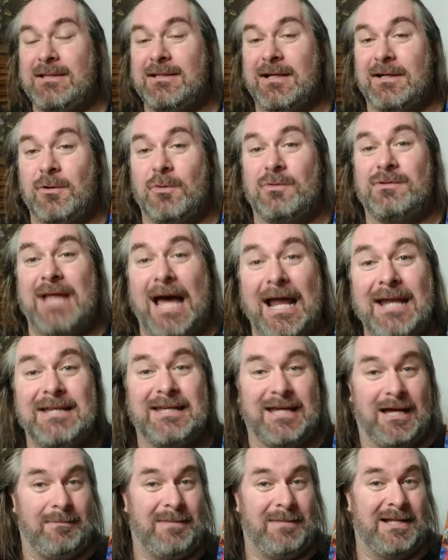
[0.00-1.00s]
drin und dann
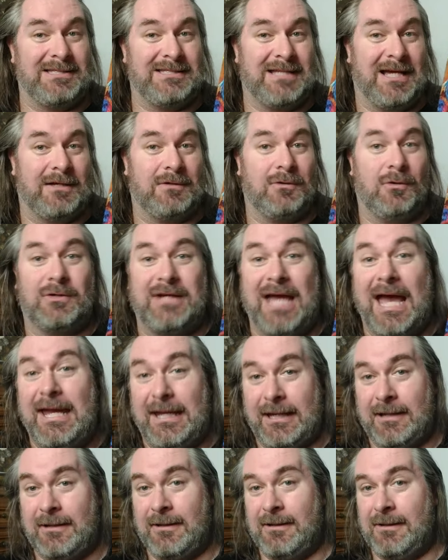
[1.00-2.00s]
kann man sagen,
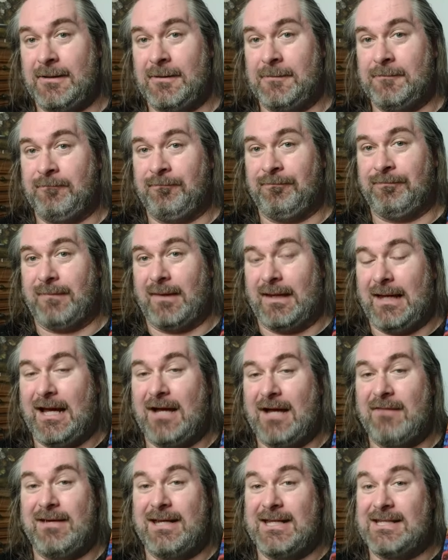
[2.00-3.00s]
okay,
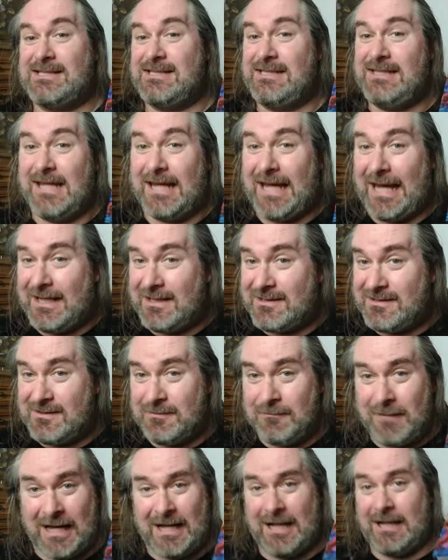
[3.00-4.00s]
ja, wenn es direkt
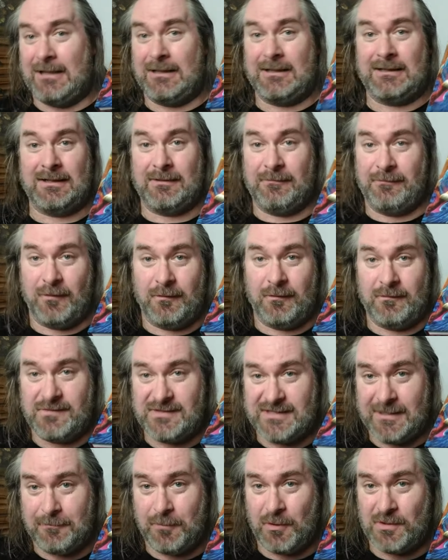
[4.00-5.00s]
mal
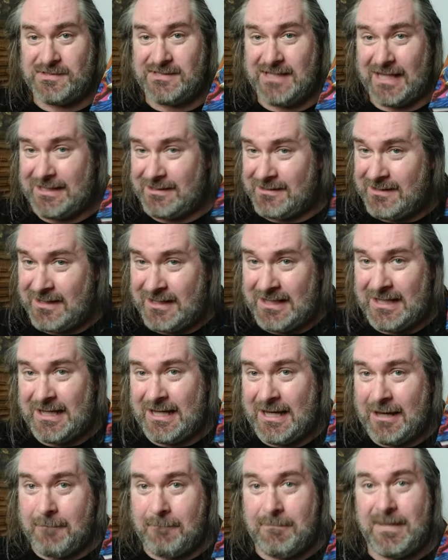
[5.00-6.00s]
15 Prozent
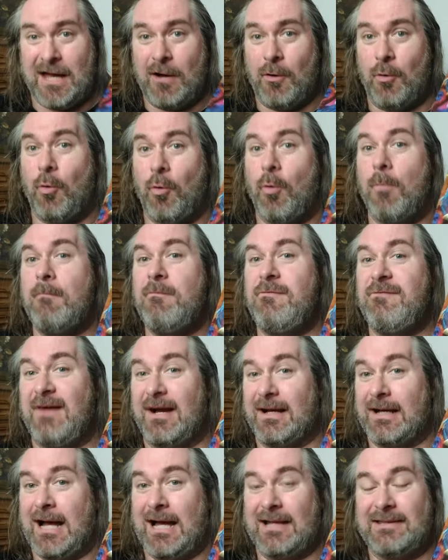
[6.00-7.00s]
mehr
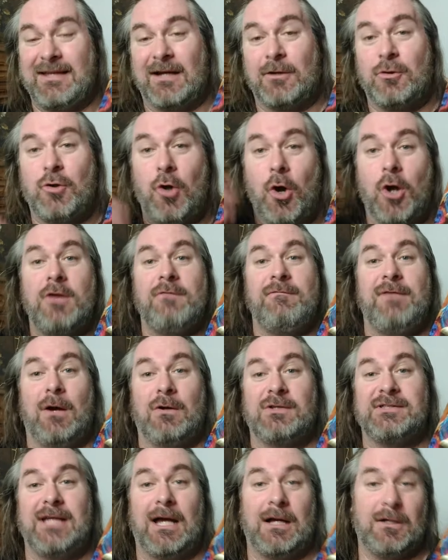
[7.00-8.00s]
Umfang hat, dann können wir
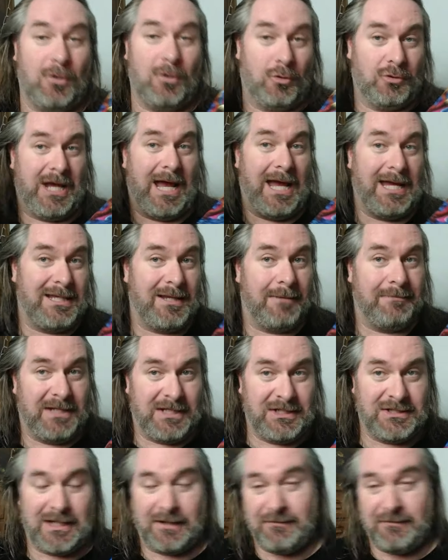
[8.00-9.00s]
auch sagen, okay, da bin
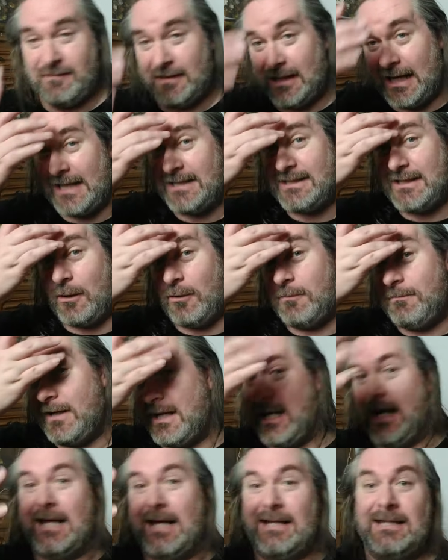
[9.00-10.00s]
ich dann vielleicht auch
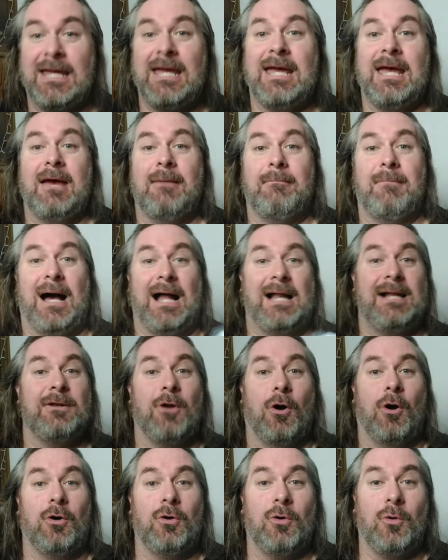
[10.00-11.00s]
bereit, mal einen
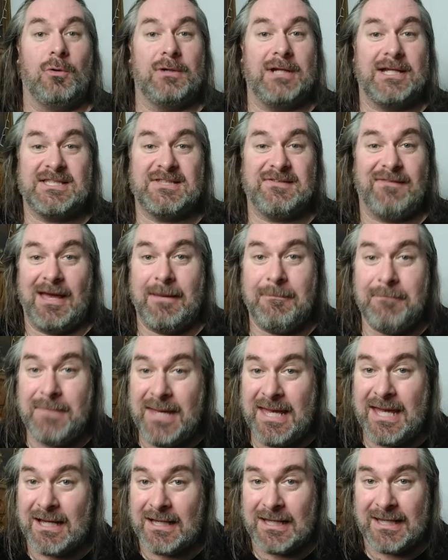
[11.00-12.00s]
Euro oder zwei
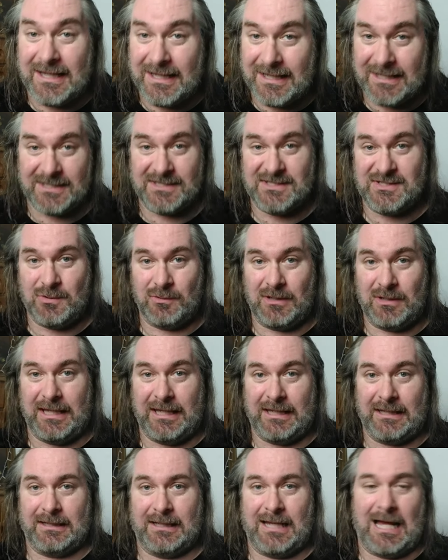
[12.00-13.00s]
mehr
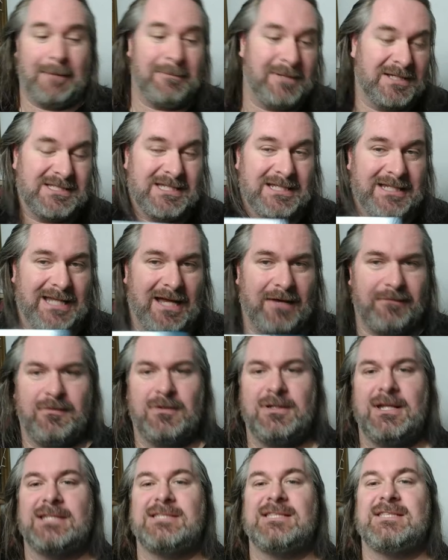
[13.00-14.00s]
hinzulegen. Abgesehen
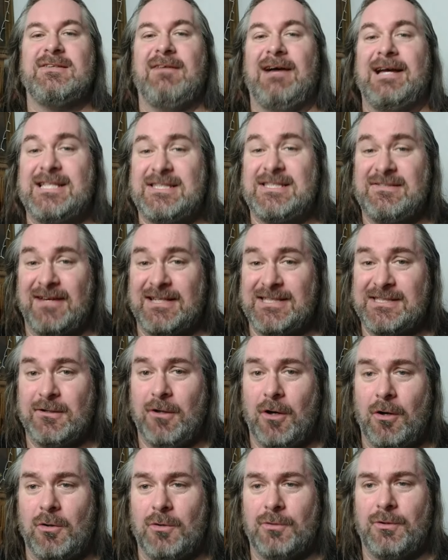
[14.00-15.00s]
davon, dass 22,90
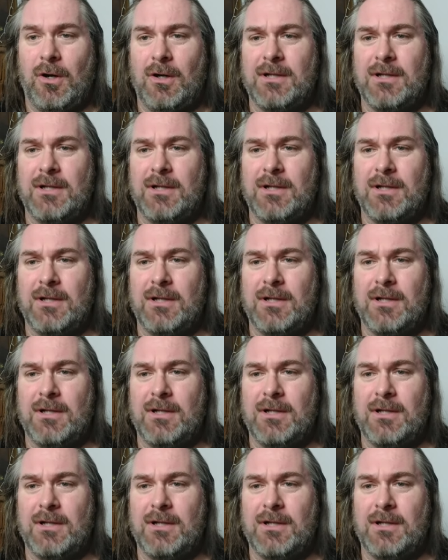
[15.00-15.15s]
Euro